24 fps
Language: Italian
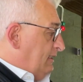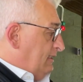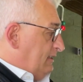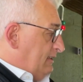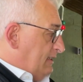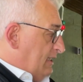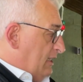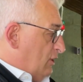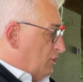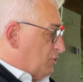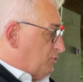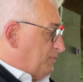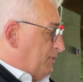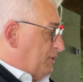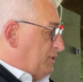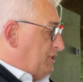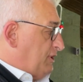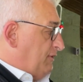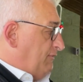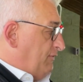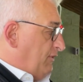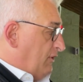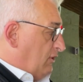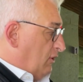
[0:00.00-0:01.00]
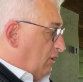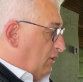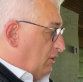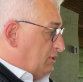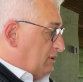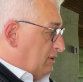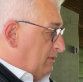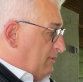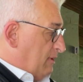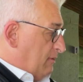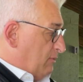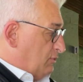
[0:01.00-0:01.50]
Nello specifico
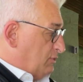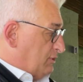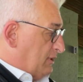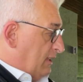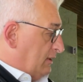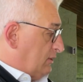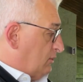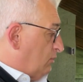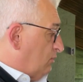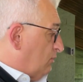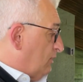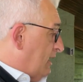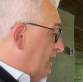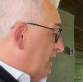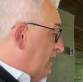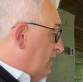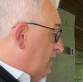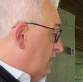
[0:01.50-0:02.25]
oggi abbiamo usato una